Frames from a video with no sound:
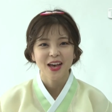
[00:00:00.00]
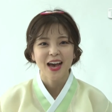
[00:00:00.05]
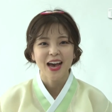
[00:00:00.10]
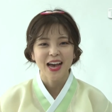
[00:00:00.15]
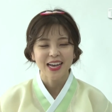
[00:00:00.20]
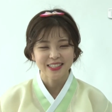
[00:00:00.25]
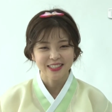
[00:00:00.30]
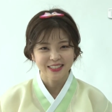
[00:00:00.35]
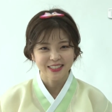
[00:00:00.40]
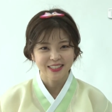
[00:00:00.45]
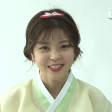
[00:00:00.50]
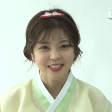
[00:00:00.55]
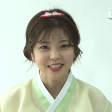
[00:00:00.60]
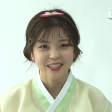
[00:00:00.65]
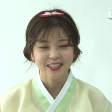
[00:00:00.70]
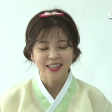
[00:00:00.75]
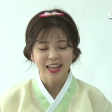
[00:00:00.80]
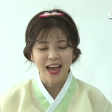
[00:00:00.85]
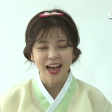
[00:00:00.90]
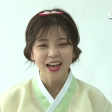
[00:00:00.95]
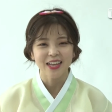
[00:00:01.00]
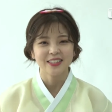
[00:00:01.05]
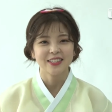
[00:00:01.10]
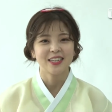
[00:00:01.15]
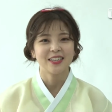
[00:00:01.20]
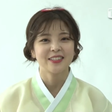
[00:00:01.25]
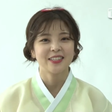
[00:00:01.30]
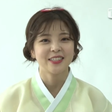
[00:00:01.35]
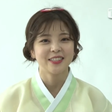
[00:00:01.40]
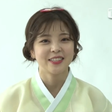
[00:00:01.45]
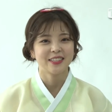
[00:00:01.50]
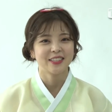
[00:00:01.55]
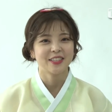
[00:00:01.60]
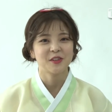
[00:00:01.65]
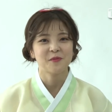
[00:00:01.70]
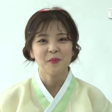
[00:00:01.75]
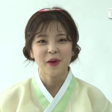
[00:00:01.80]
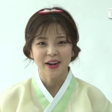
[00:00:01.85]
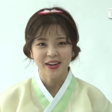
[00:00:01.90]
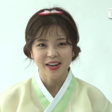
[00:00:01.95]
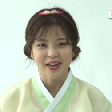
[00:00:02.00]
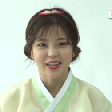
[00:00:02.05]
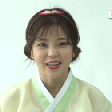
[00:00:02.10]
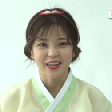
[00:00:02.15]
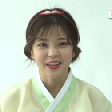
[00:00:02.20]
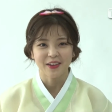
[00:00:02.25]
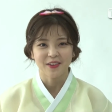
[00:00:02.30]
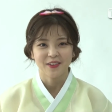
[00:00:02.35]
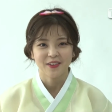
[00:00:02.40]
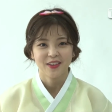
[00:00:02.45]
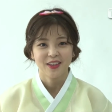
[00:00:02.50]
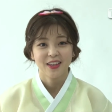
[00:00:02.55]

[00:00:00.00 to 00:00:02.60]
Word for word: 하시는 일 다 잘 되시길 바랄게요.